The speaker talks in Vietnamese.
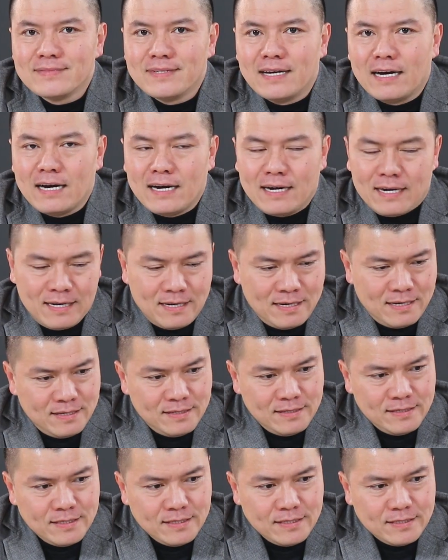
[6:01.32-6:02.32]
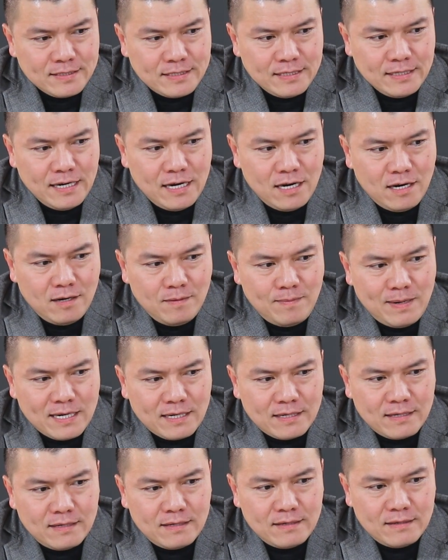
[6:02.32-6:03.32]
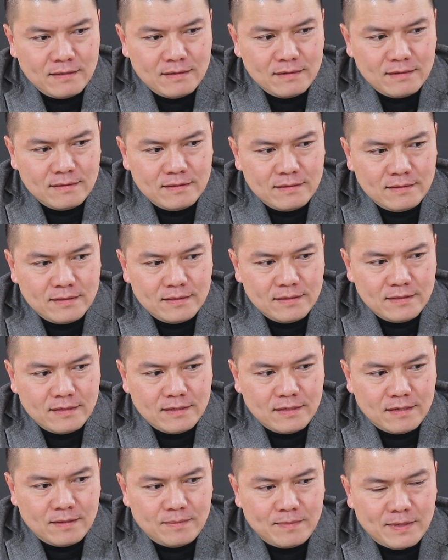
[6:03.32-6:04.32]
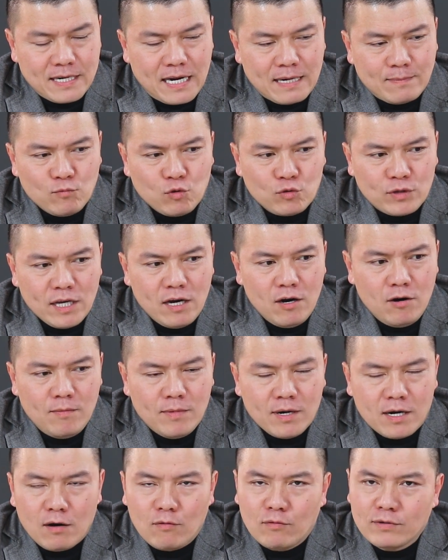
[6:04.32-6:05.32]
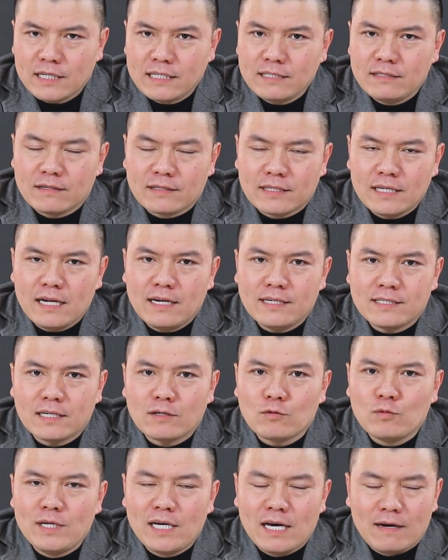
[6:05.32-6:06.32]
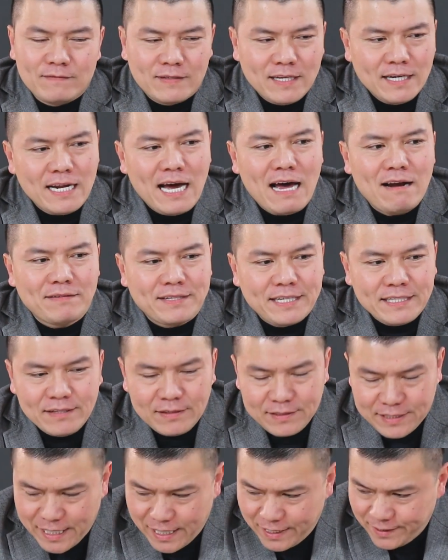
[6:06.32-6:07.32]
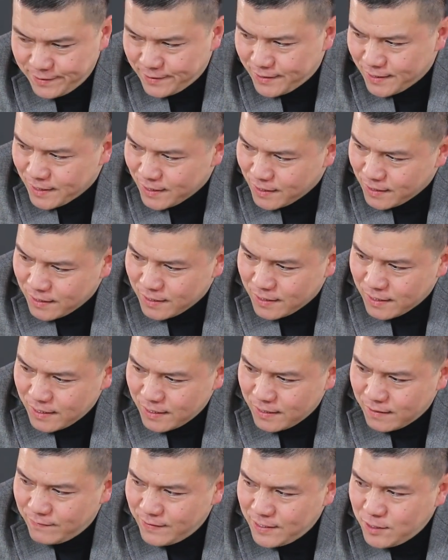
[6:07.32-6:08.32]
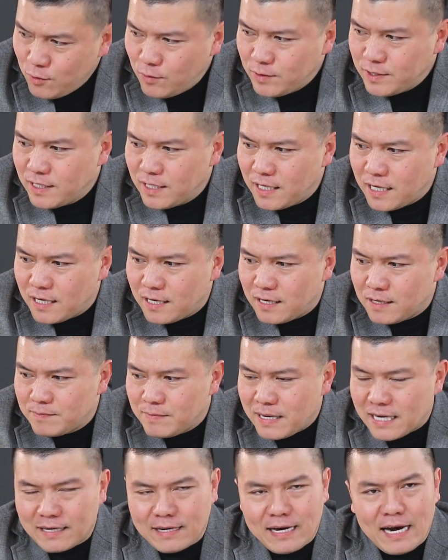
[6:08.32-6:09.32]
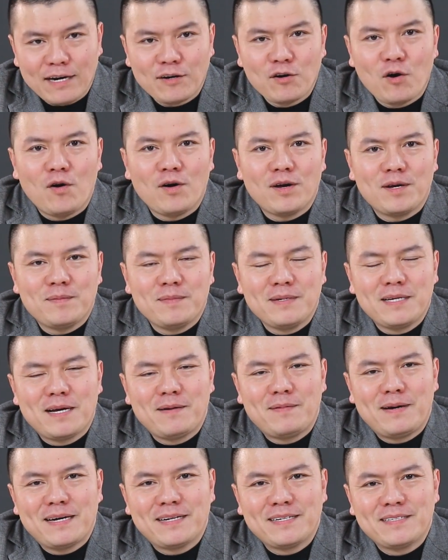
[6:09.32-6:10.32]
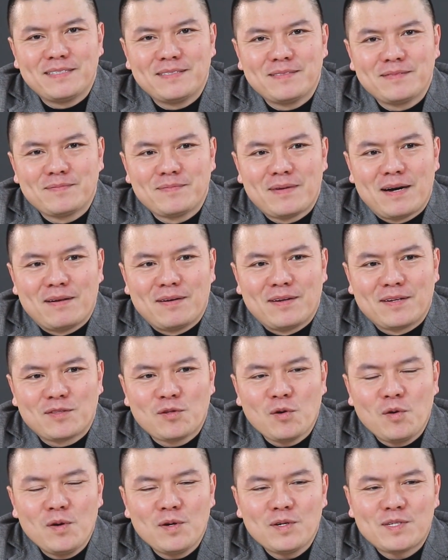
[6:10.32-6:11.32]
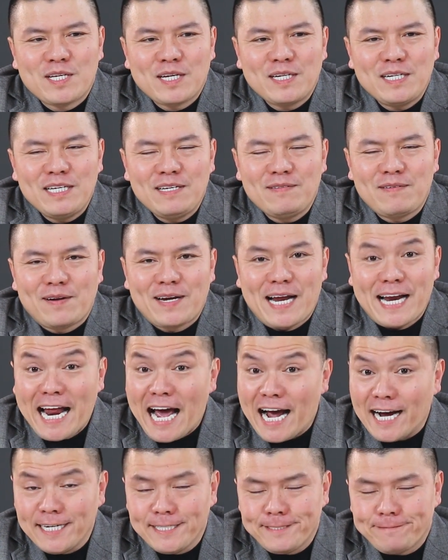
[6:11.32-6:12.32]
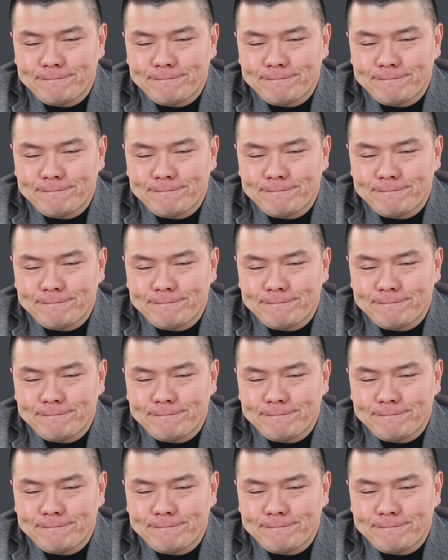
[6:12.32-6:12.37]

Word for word: à, chứ nếu bạn à, bạn đặt mục tiêu mà không có tính thực tiễn là rất nguy hiểm thế nào là tính thực tiễn à, ví dụ như là bạn ở hà nội bây giờ bạn bảo là tôi sẽ đi vào đà nẵng